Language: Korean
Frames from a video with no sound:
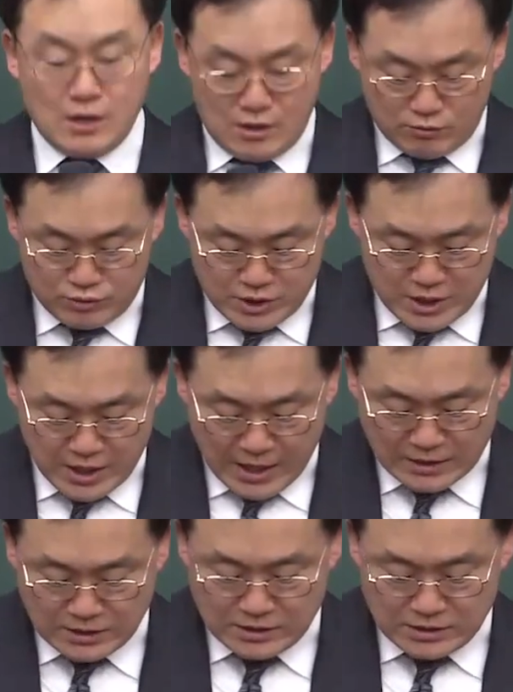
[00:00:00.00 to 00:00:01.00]
우리의
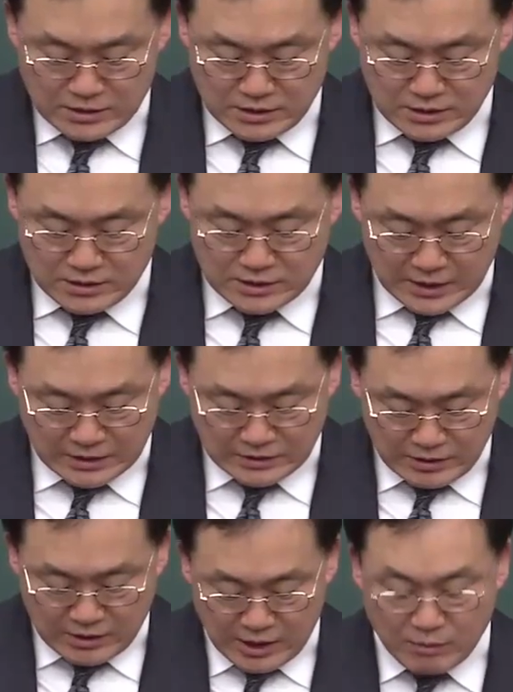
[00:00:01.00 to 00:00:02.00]
아들들은
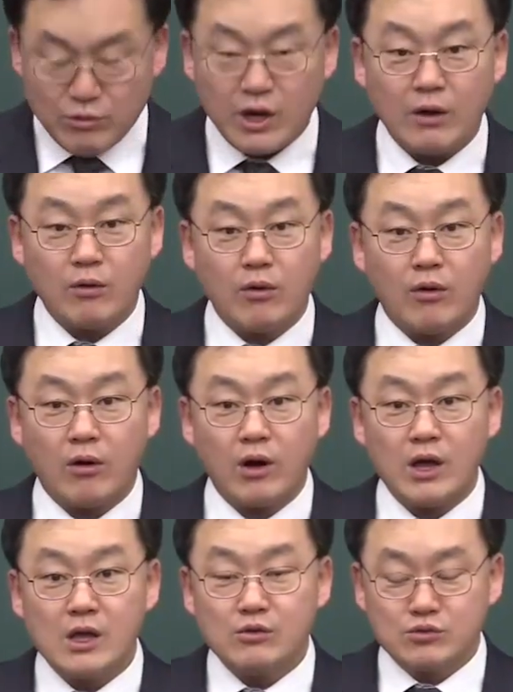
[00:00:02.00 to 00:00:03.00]
장성한 나무 같고
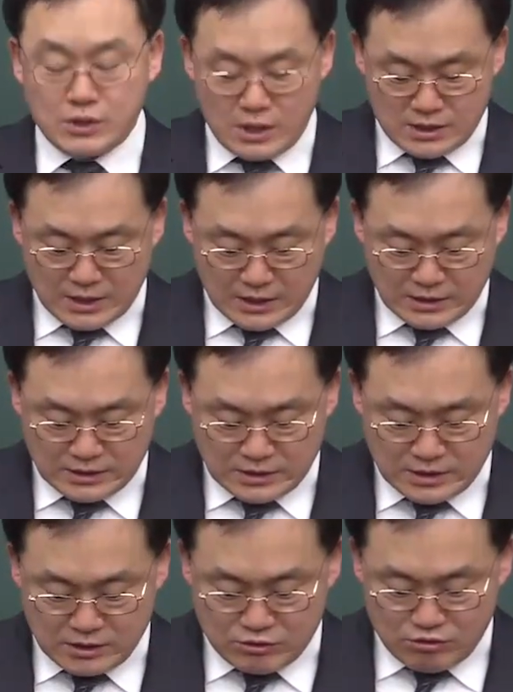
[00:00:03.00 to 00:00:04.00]
우리의
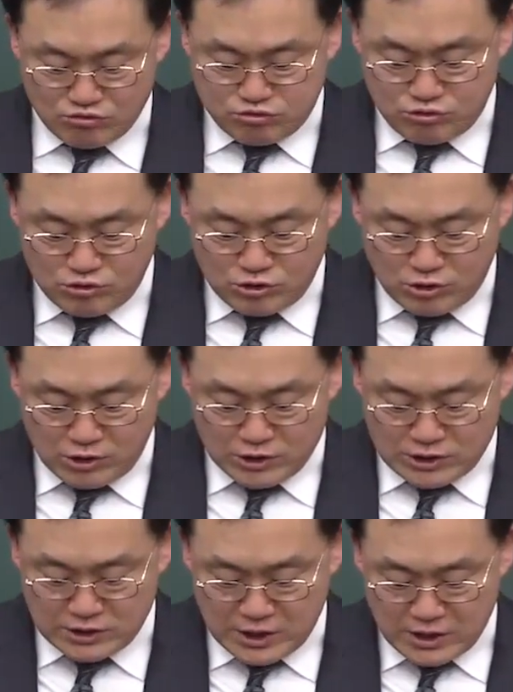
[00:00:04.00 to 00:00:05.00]
딸들은 궁정
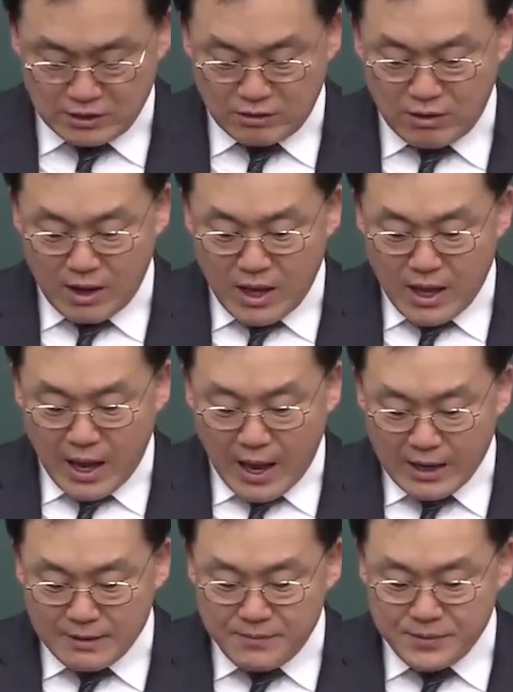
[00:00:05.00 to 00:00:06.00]
식양대로
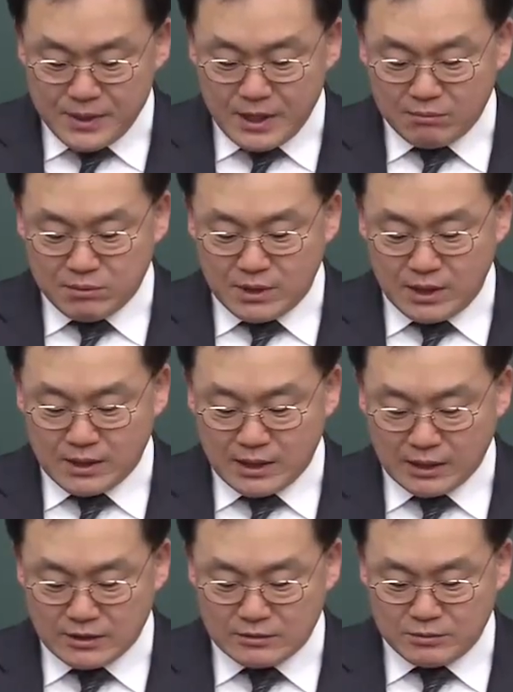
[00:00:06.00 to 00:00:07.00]
아름답게
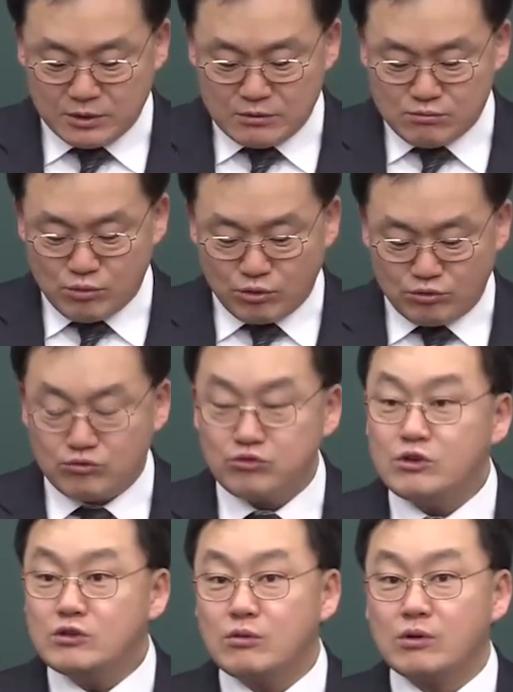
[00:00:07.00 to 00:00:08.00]
다듬은
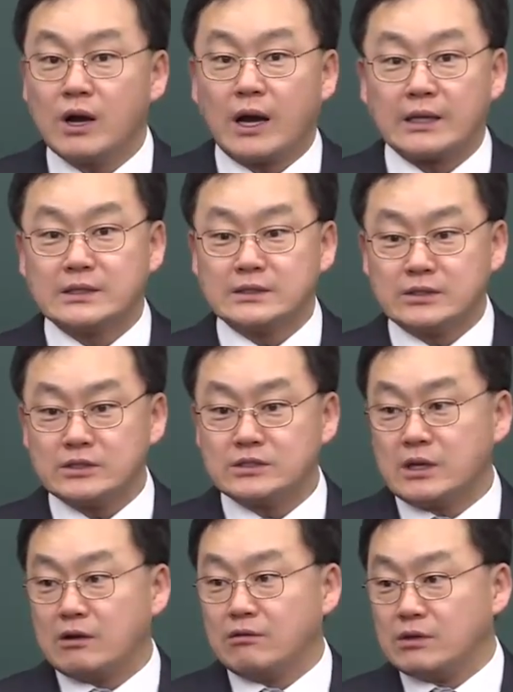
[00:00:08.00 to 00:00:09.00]
모퉁이 돌과 같을
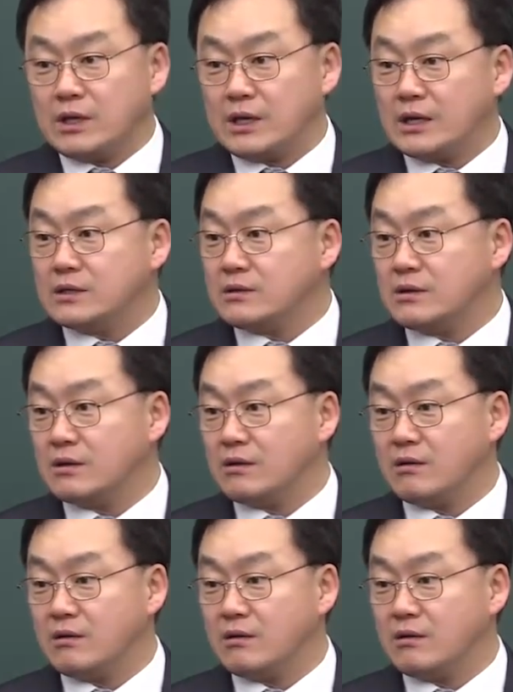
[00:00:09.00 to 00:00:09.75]
것이다라고 얘기하는 거예요.